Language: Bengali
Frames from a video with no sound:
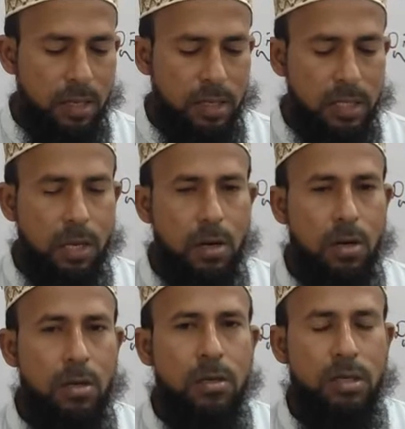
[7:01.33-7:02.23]
সেটা
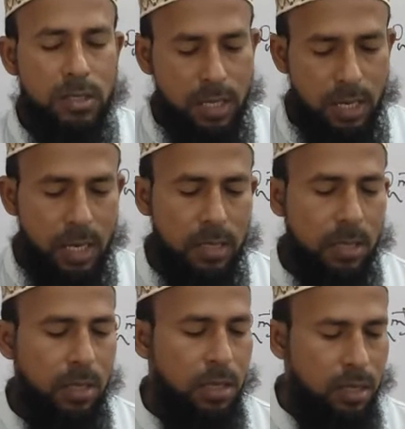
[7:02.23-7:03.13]
হলো সালাত
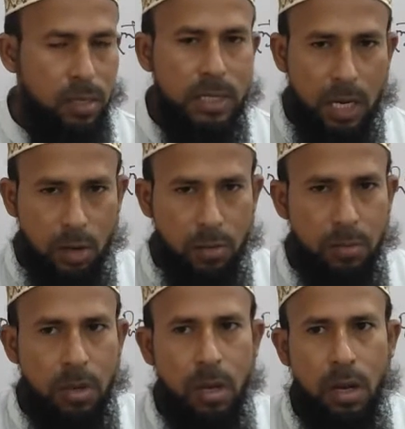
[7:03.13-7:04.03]
সাওম
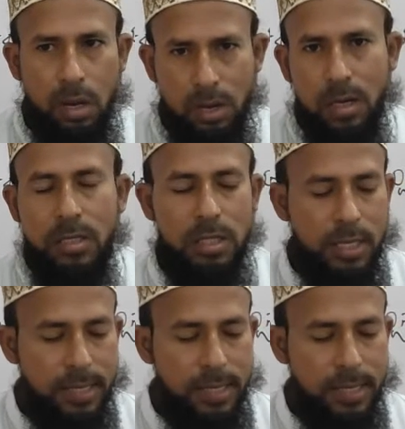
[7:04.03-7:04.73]
হজ